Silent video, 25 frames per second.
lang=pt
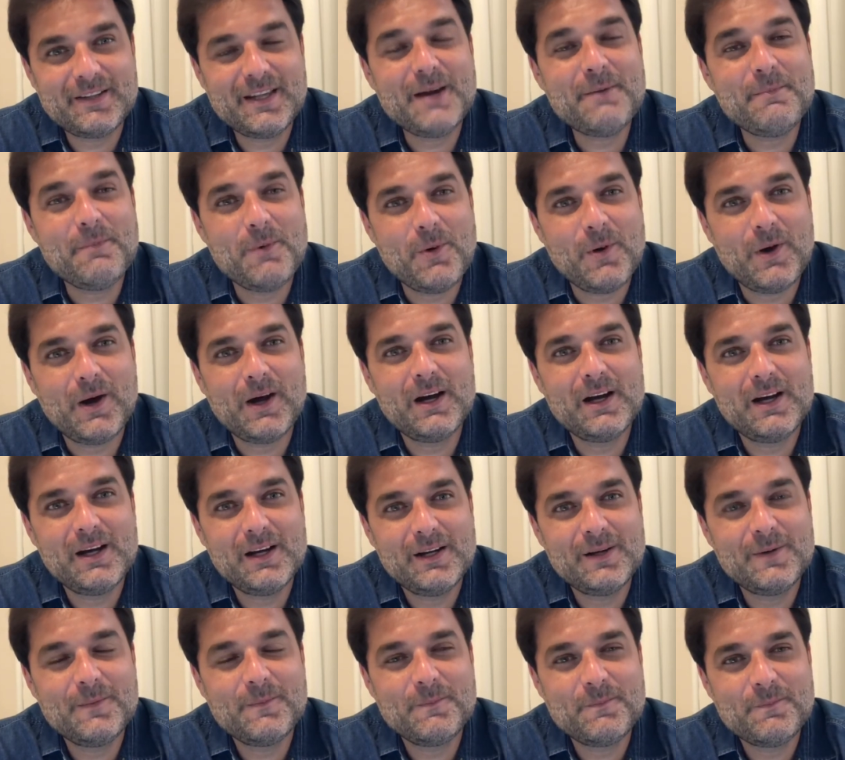amor.
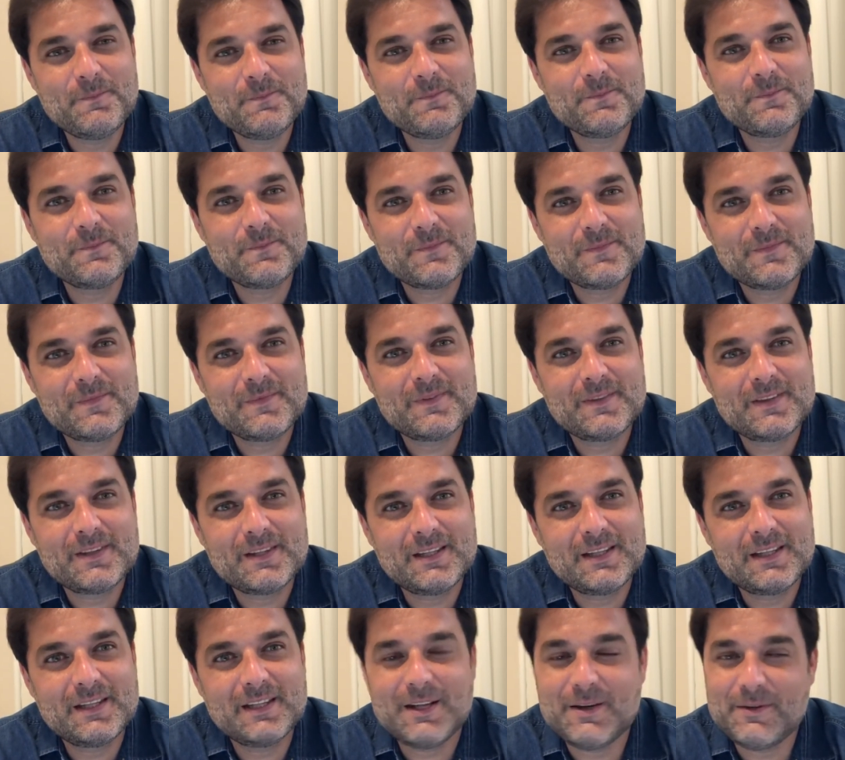
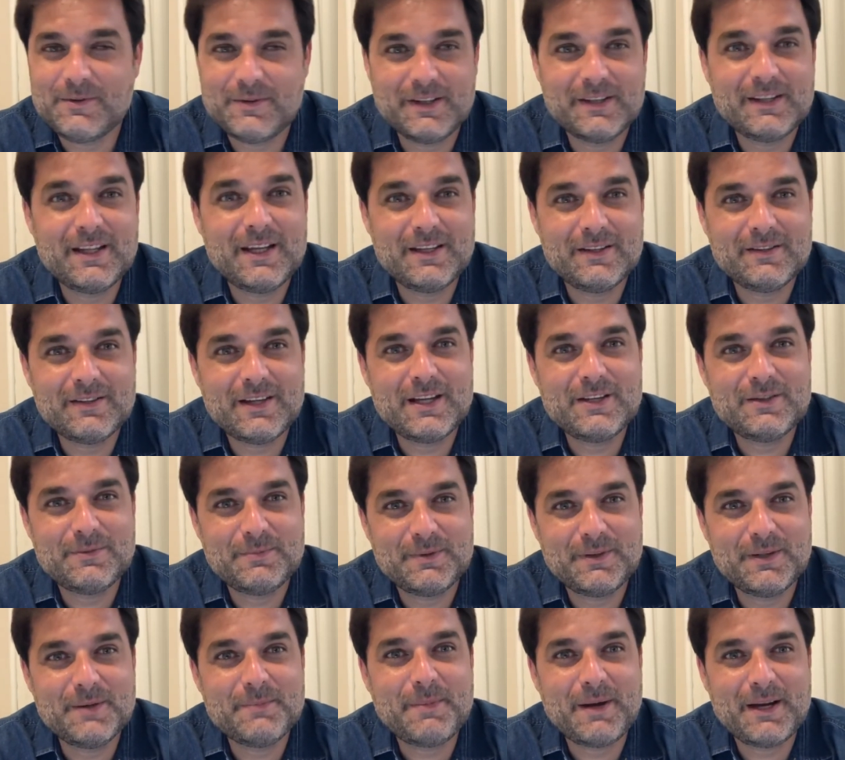E talvez é isso que a gente
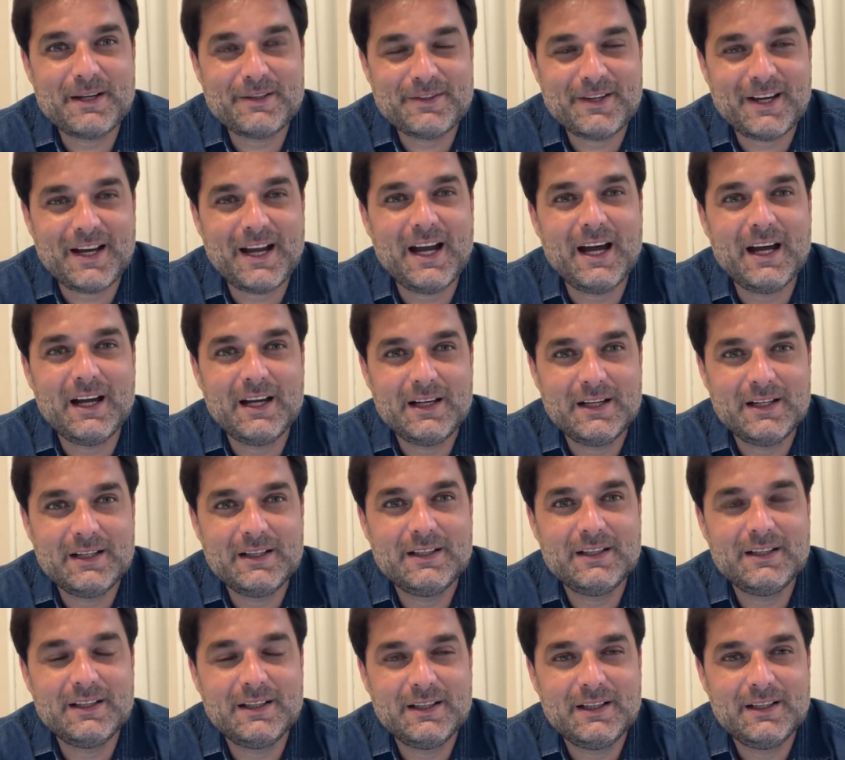precisa praticar.
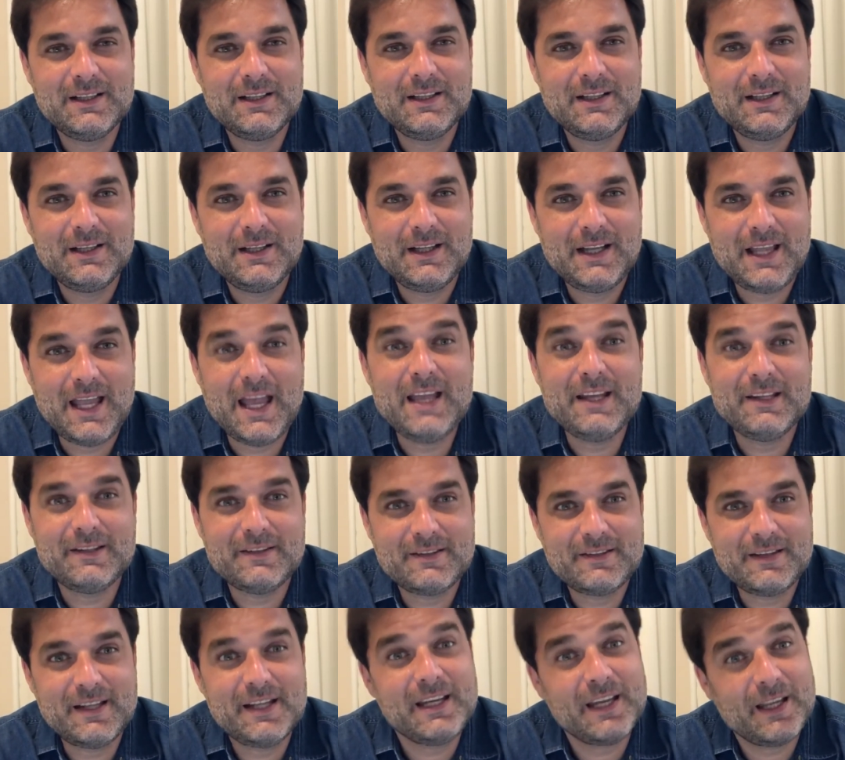É isso
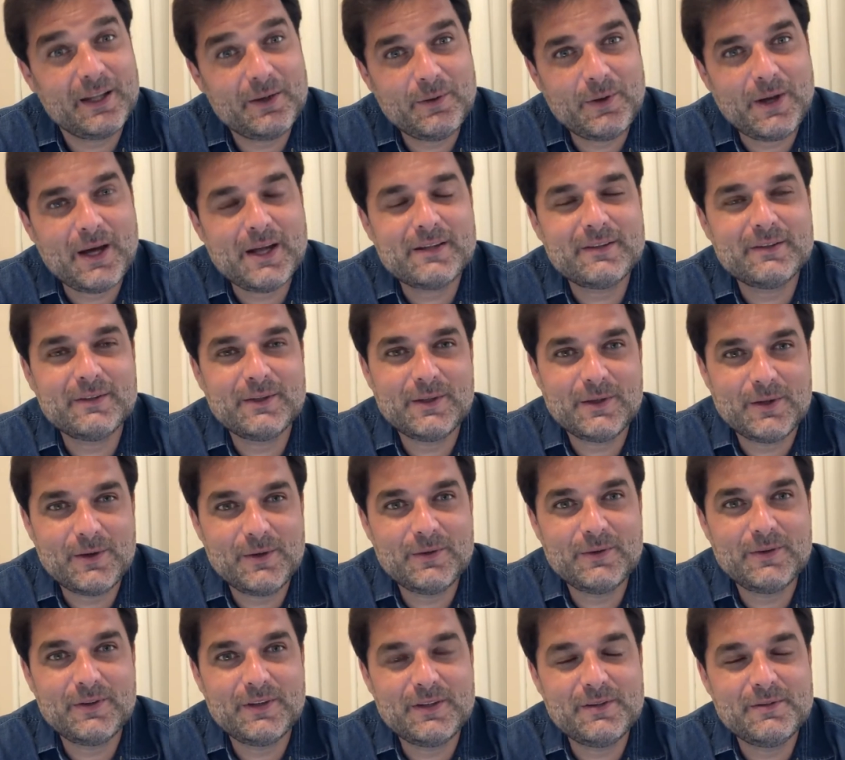que seria educação
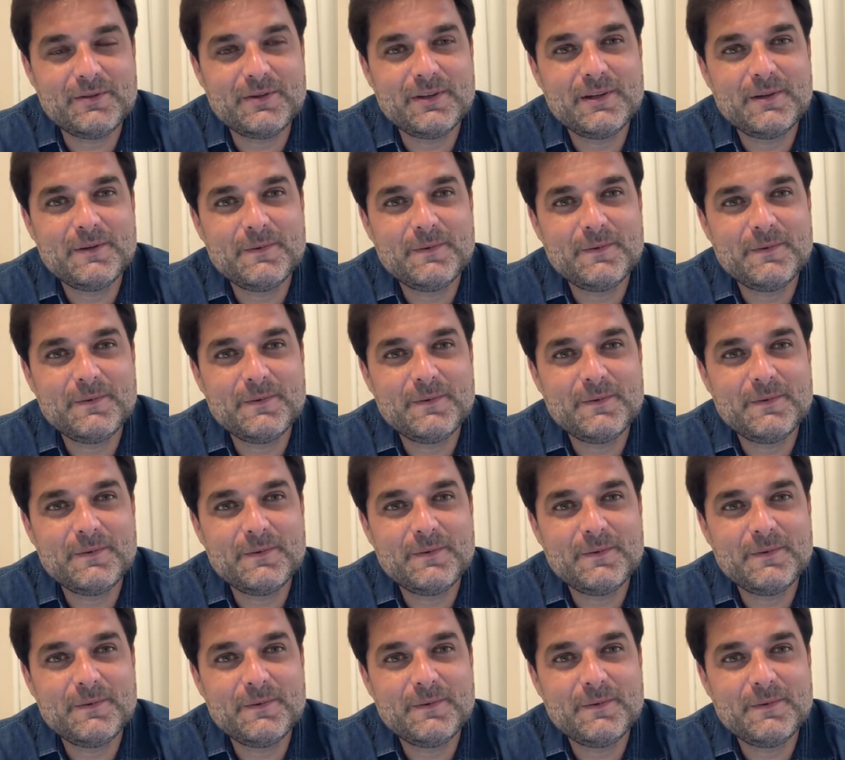inclusiva.